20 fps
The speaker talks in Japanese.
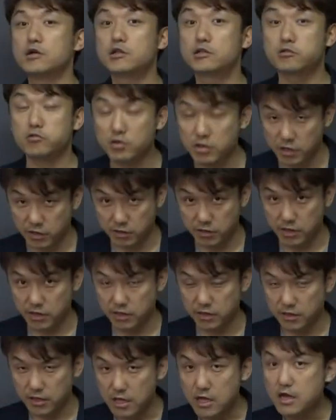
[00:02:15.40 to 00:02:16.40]
それだけで
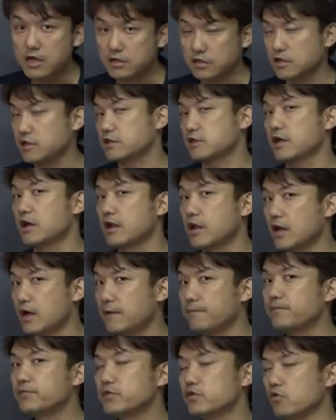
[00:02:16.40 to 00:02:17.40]
す。ですか
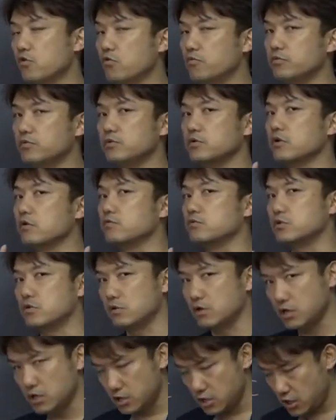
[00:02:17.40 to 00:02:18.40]
ら長文読む
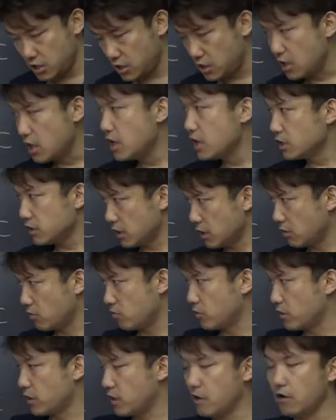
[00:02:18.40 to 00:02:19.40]
ときに、ね、
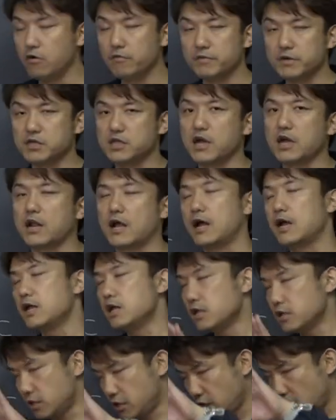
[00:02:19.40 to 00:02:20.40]
これらを見たら
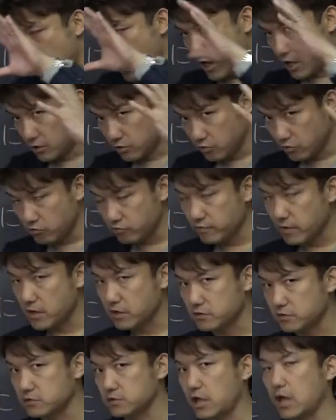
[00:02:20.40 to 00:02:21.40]
ちゃんとうま
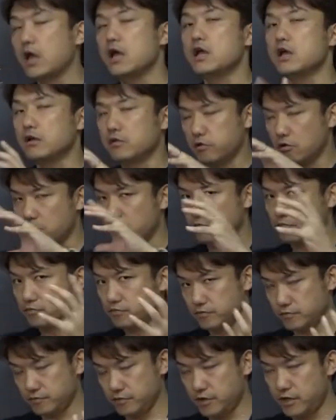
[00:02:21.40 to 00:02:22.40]
くねその
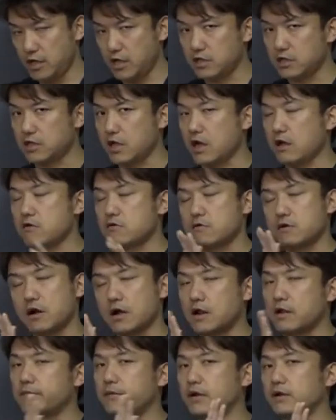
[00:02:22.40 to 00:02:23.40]
文全体を
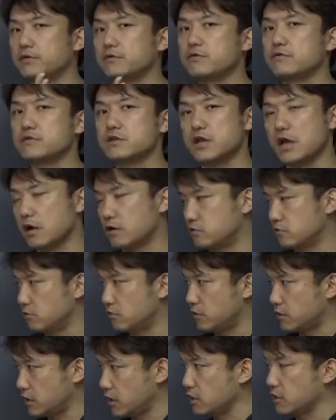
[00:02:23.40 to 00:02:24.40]
絡まるように訳
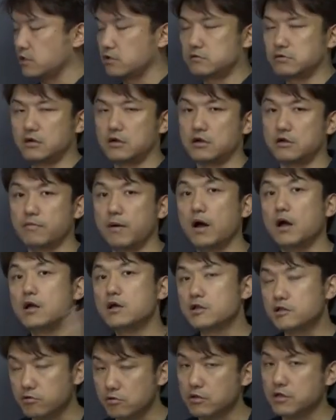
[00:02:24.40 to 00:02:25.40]
をつけてくれれば
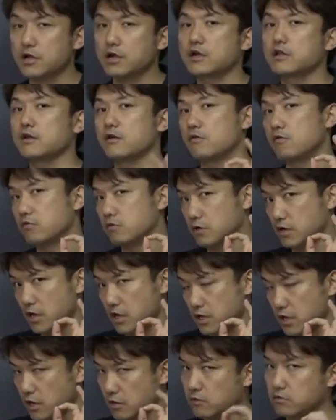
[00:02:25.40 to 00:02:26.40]
それだけで
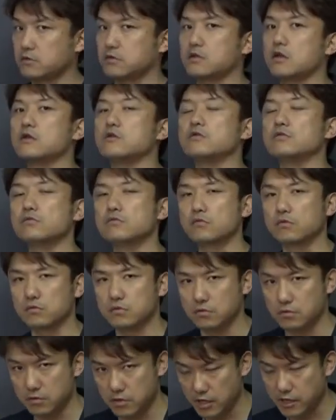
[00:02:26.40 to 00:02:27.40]
OK だよっていうこ
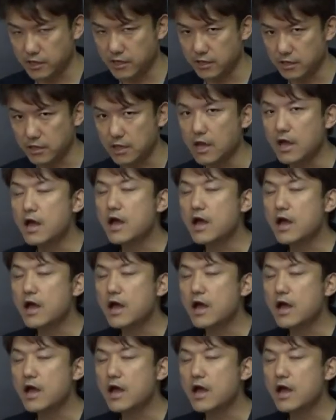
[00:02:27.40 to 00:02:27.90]
とです。